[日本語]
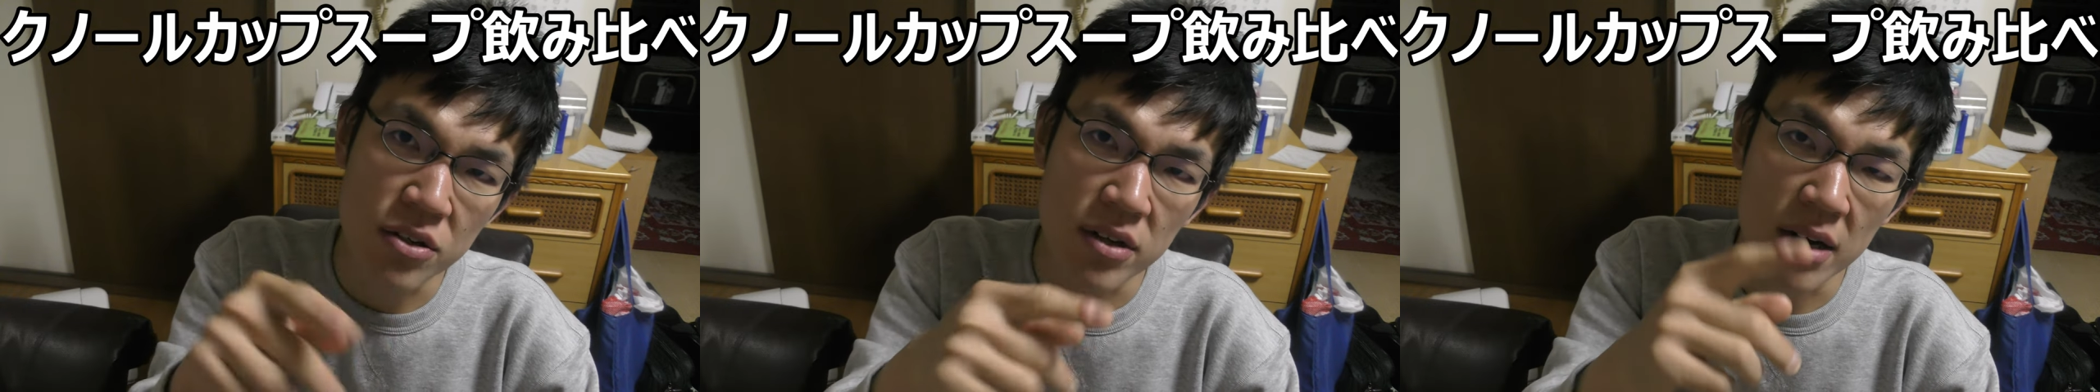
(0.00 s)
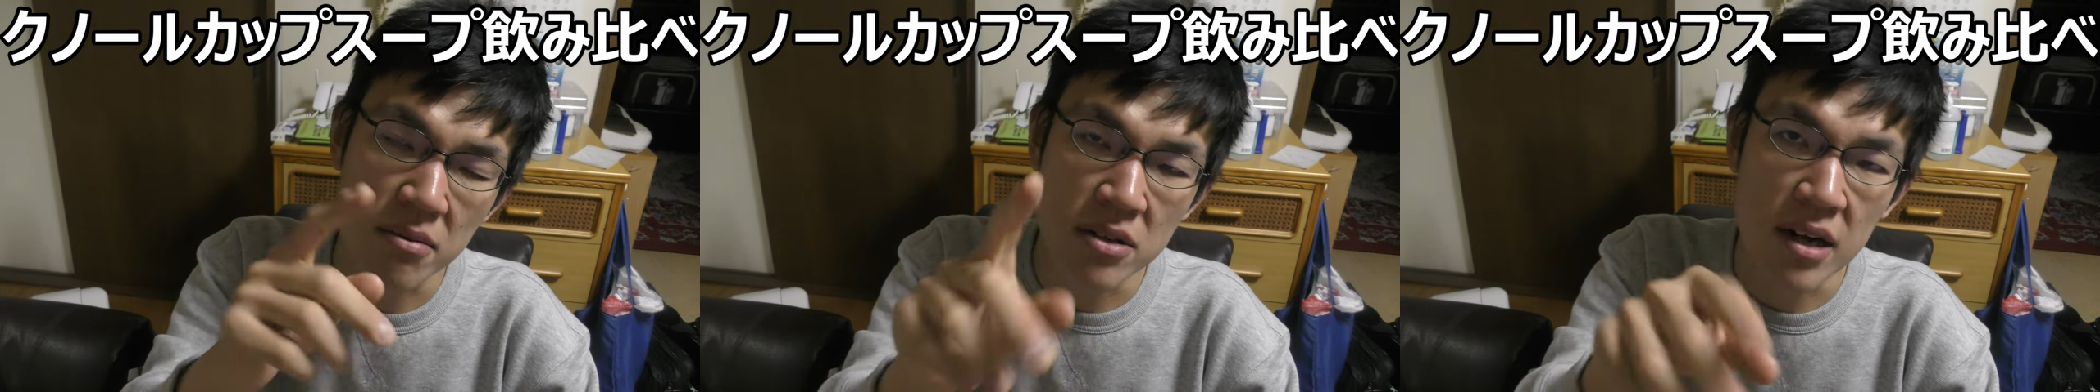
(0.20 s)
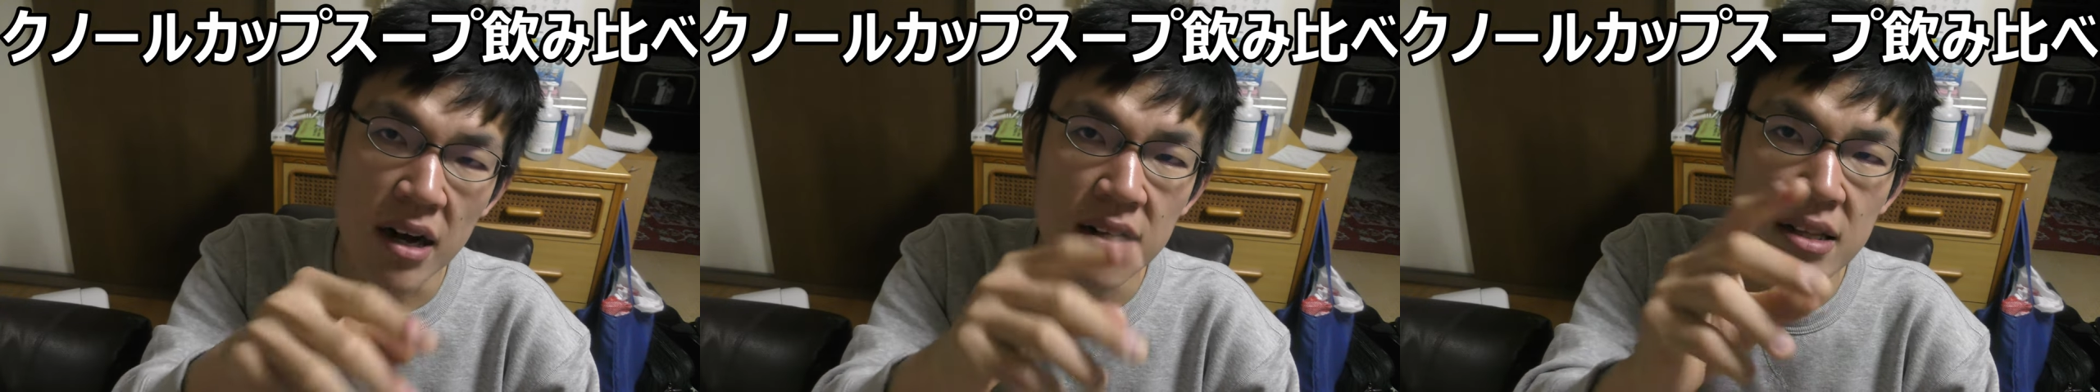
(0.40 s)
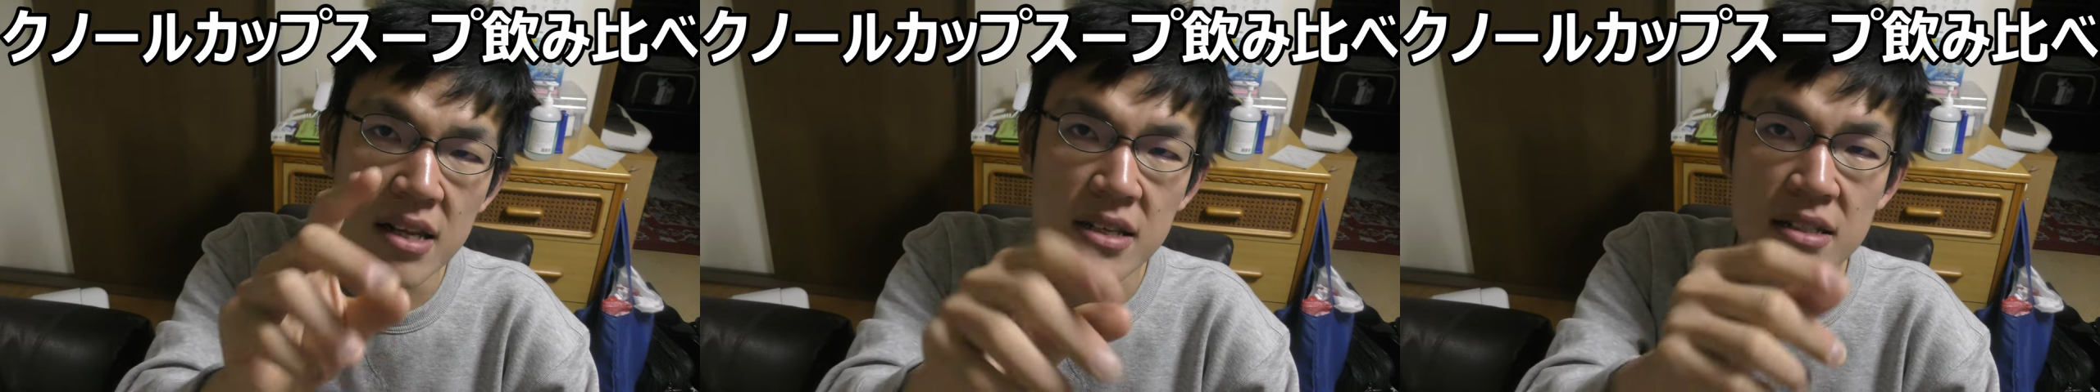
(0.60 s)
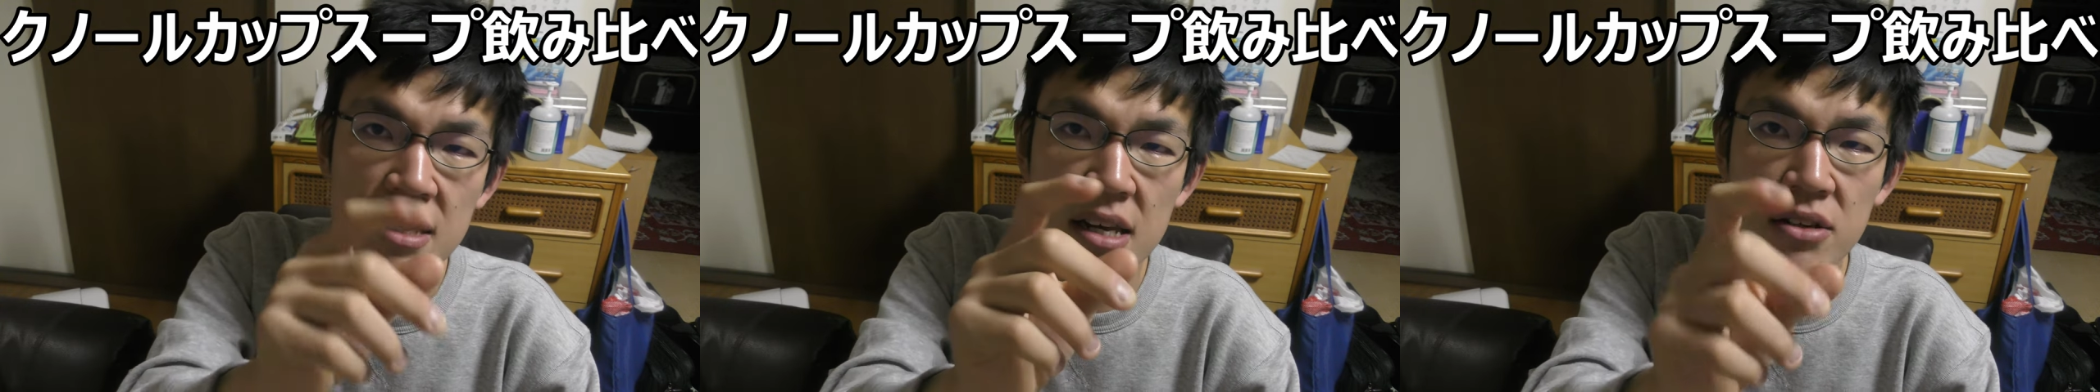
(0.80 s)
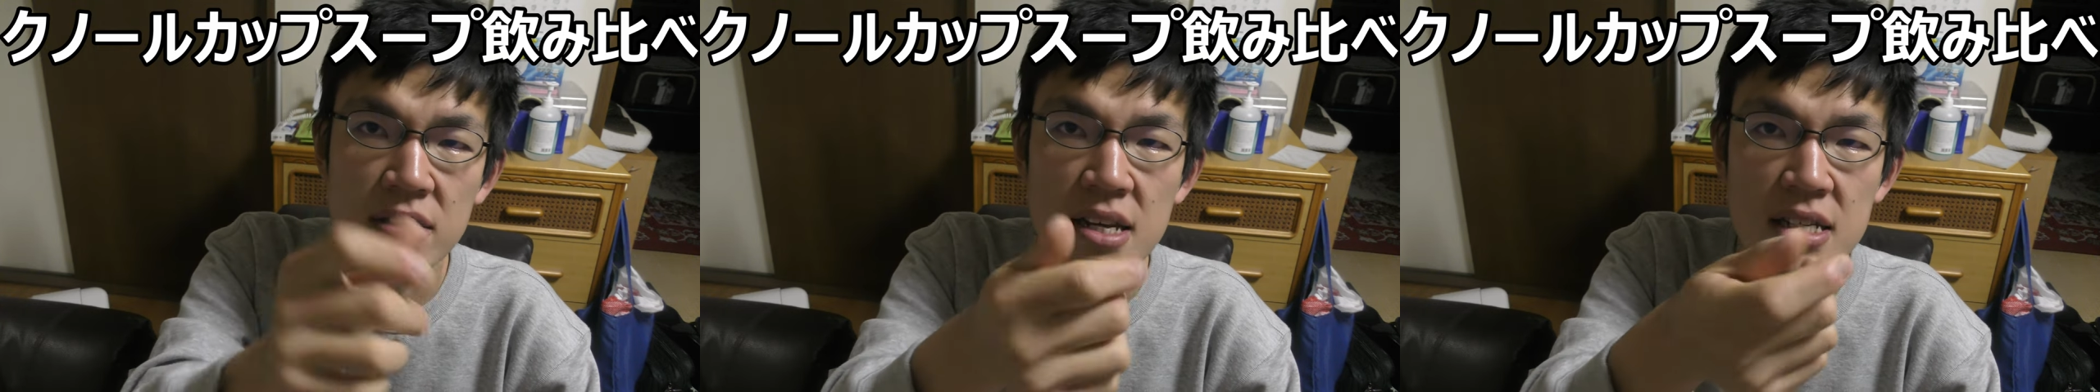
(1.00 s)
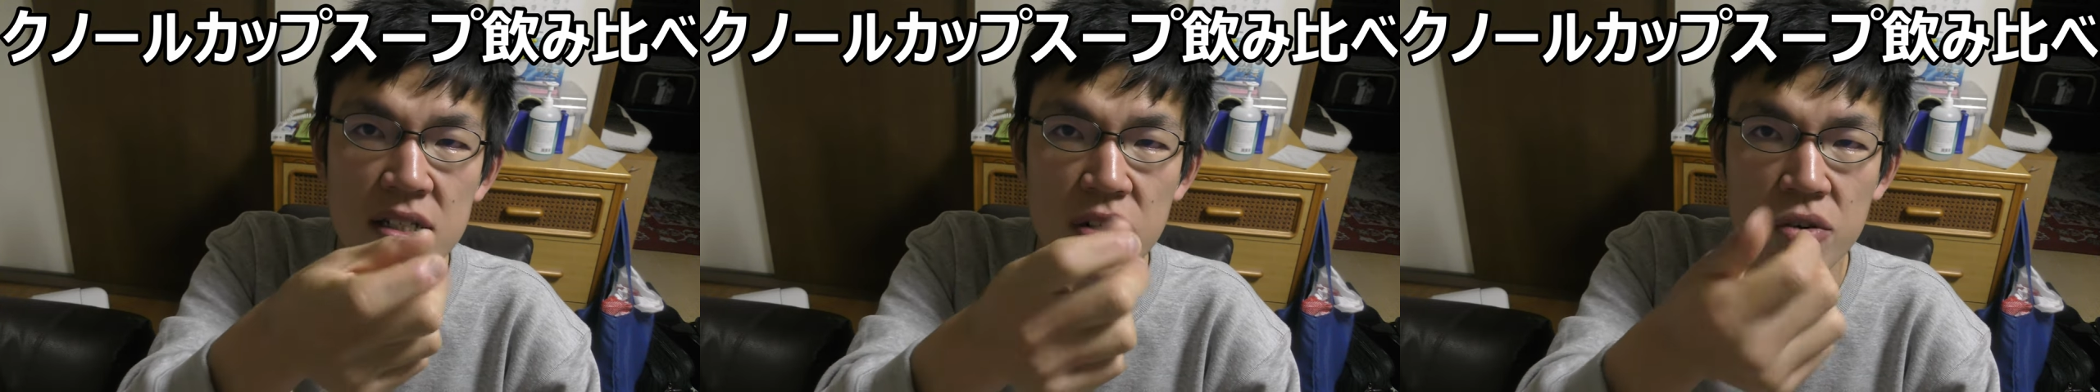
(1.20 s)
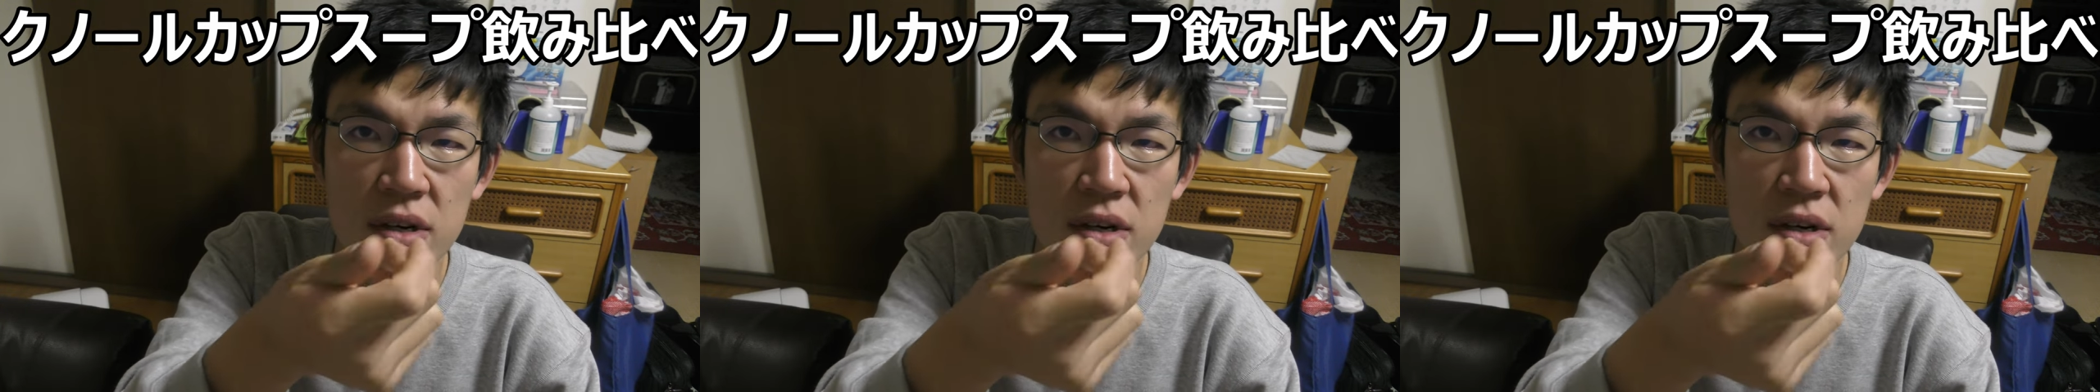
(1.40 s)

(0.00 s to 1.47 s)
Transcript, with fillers: うのが回転しているネジの